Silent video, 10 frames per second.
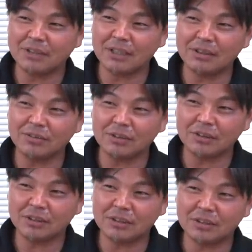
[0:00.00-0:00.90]
J リーグに
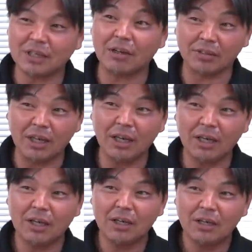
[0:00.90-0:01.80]
来たよねね
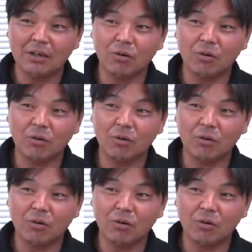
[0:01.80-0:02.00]
はい、